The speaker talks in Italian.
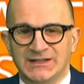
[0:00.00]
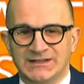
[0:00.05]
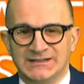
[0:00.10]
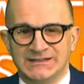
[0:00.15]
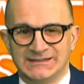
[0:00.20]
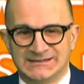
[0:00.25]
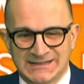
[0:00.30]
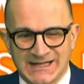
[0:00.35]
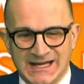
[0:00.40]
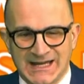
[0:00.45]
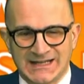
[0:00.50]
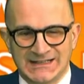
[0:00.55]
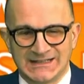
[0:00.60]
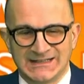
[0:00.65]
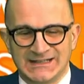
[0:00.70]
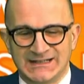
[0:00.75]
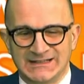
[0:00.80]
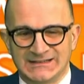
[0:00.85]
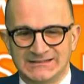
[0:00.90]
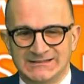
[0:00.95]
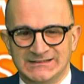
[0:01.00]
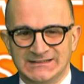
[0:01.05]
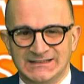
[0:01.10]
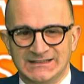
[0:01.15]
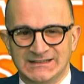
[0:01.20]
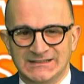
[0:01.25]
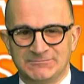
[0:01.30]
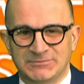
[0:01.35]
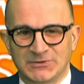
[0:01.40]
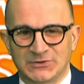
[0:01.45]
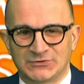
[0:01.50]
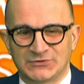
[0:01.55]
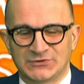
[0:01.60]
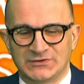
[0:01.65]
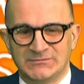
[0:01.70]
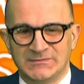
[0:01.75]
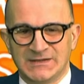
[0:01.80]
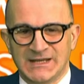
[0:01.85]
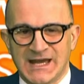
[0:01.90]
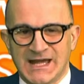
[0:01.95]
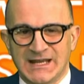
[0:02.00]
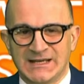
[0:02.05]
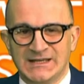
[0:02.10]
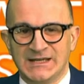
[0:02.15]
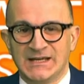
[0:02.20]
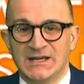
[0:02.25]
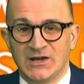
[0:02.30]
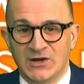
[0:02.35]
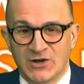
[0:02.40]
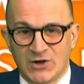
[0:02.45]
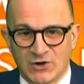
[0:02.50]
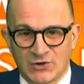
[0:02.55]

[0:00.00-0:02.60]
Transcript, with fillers: l'Italia dei prossimi anni,